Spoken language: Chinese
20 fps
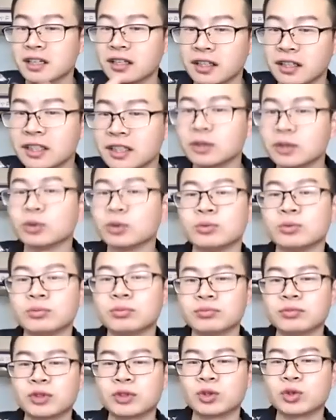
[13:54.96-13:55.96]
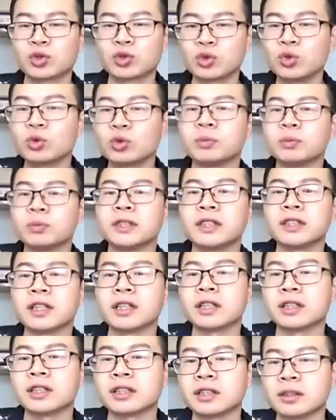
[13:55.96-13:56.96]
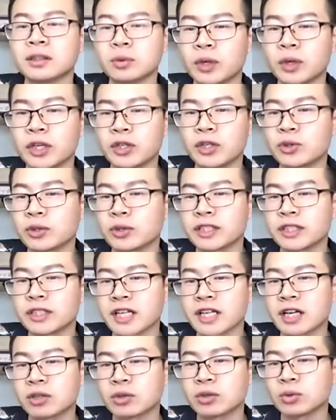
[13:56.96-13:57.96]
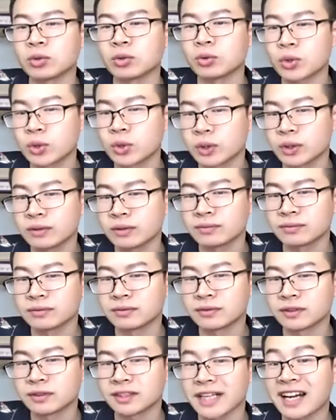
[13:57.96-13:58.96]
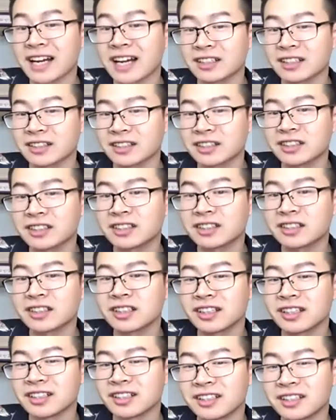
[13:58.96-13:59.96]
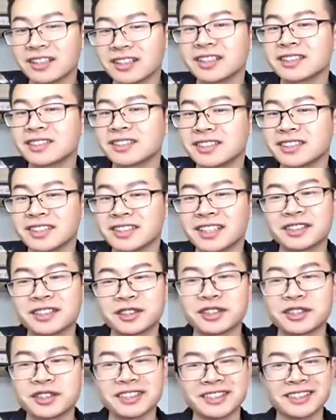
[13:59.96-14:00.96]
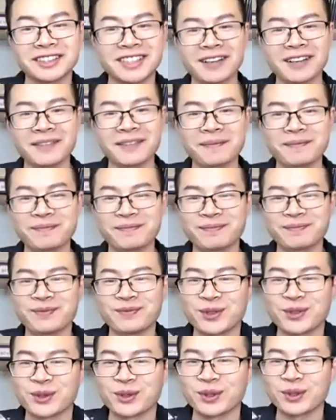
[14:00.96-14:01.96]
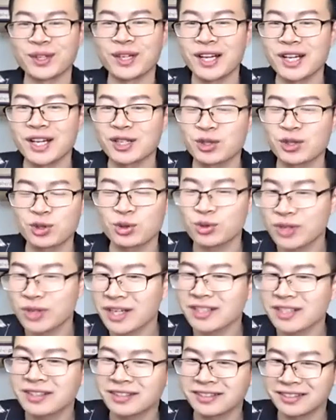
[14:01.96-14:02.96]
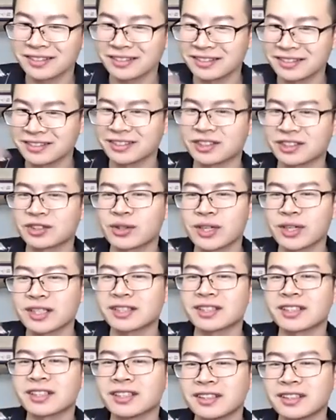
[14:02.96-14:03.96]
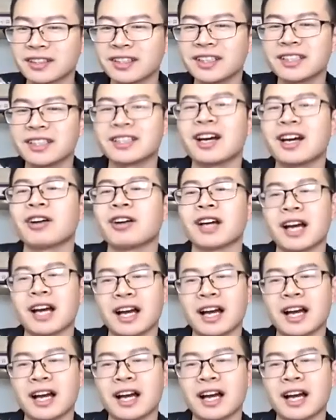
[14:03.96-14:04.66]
例如，著名的文学家鲁迅，在吃和喝这件事情上，总就算算是个地道的